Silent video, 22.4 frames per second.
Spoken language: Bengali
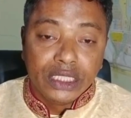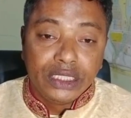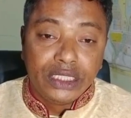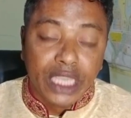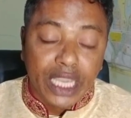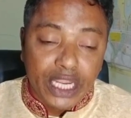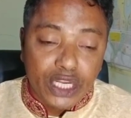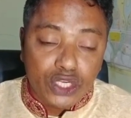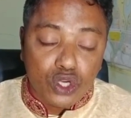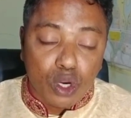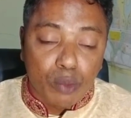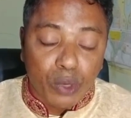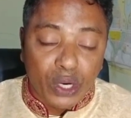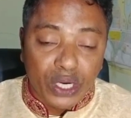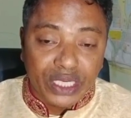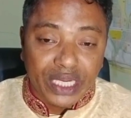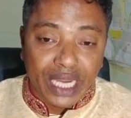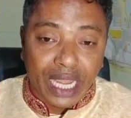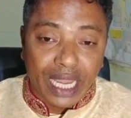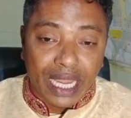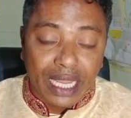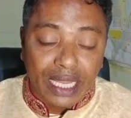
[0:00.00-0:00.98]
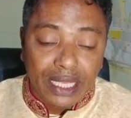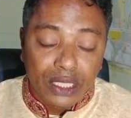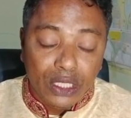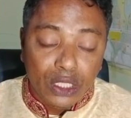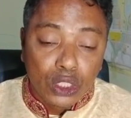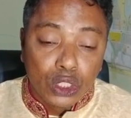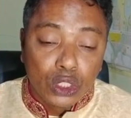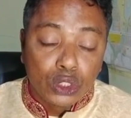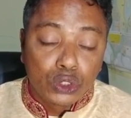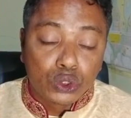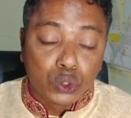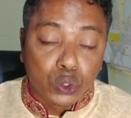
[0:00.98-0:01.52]
যেই সময়টা
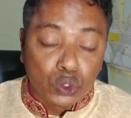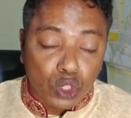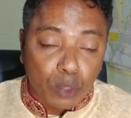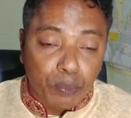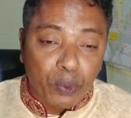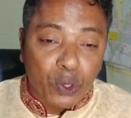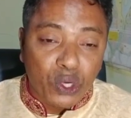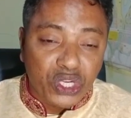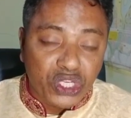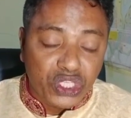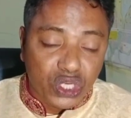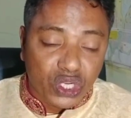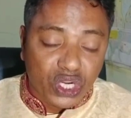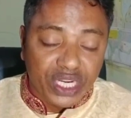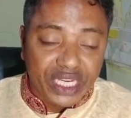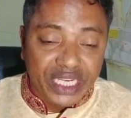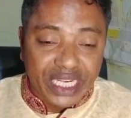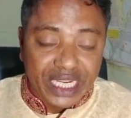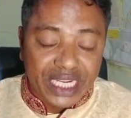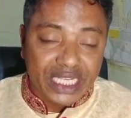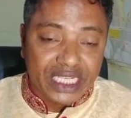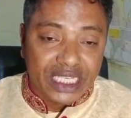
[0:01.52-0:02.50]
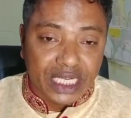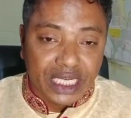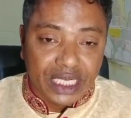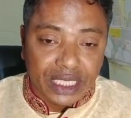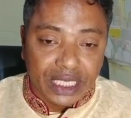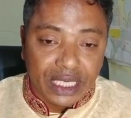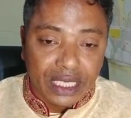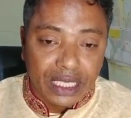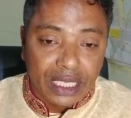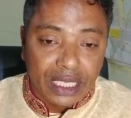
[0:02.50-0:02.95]
ছোট পরিসরে নিয়ে এসে